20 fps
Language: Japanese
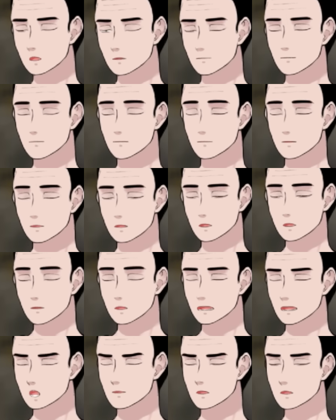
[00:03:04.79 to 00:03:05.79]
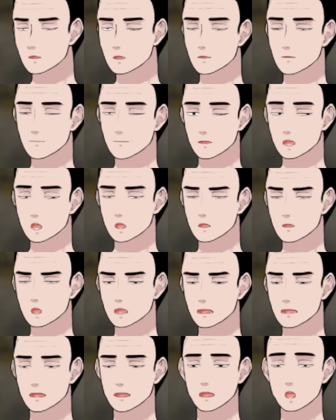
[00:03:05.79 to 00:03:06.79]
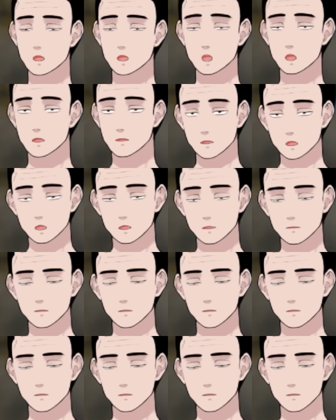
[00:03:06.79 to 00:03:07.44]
要するに旦那に引っ張られて、この